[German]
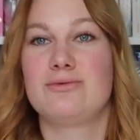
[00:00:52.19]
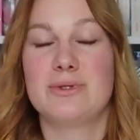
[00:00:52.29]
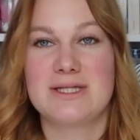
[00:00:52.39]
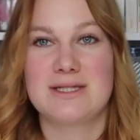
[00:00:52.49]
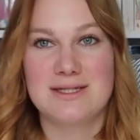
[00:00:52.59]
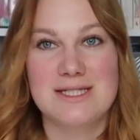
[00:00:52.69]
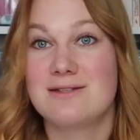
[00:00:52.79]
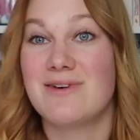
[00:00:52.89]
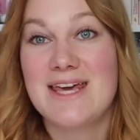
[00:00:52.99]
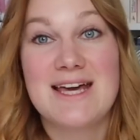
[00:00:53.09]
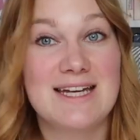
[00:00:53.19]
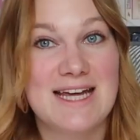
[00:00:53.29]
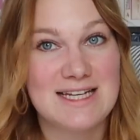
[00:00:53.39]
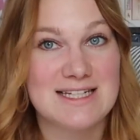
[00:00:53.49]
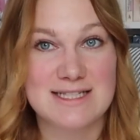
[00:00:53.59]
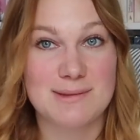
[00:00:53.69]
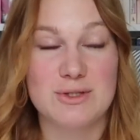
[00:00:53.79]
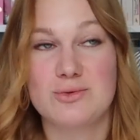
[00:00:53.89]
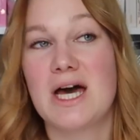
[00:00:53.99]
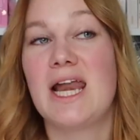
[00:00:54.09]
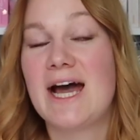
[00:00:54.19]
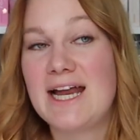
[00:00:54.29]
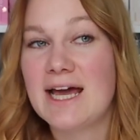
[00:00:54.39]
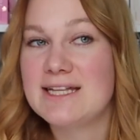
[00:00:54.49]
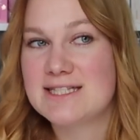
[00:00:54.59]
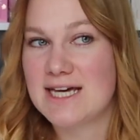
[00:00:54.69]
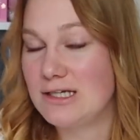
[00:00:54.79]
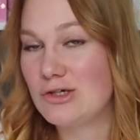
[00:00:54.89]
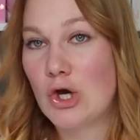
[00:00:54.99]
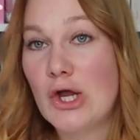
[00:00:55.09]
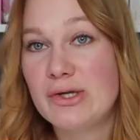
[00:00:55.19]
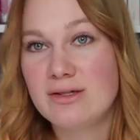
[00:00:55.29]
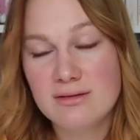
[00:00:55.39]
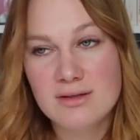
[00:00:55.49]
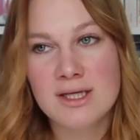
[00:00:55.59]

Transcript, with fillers: Vor zwei Jahren hätten das aber totale Highlights sein können.